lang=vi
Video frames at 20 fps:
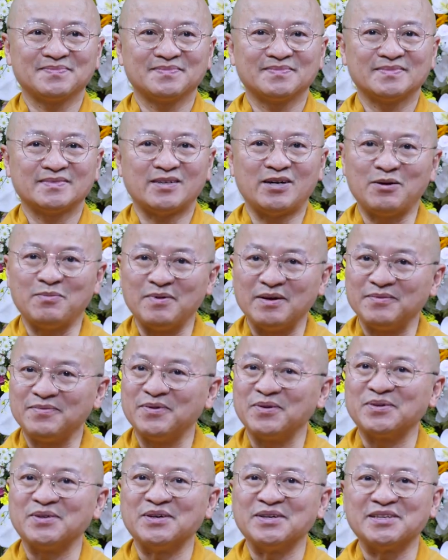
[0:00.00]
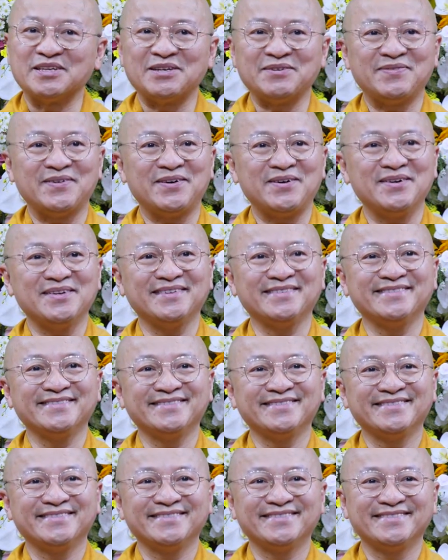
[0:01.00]
không bị vô thường chi phối
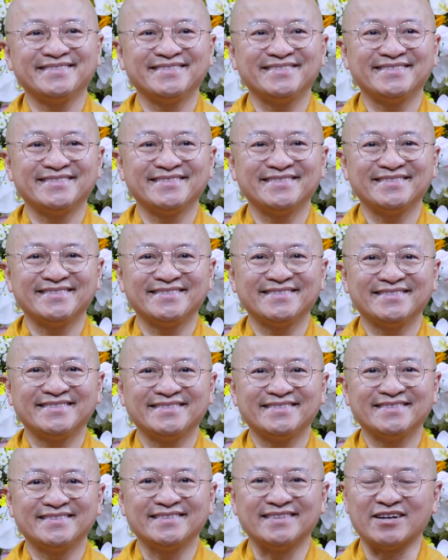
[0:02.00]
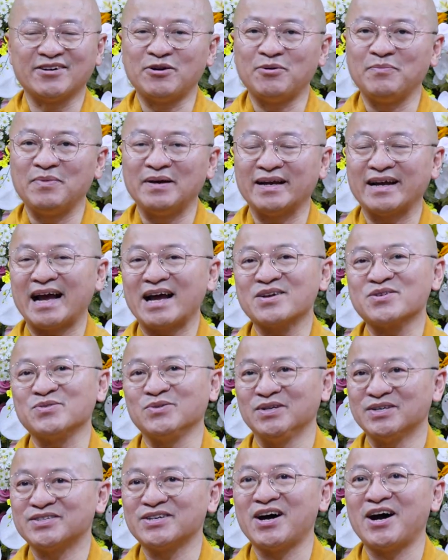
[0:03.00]
và không bị các
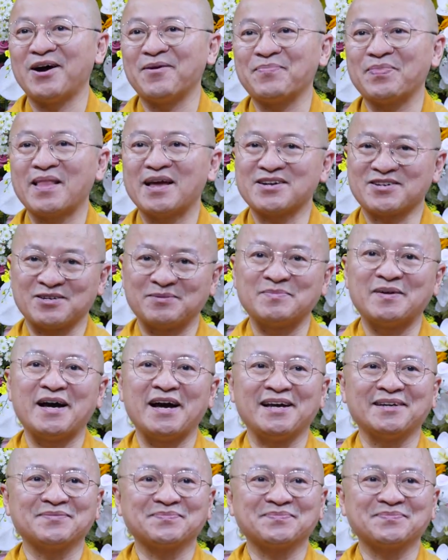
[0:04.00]
rủi ro trong đời.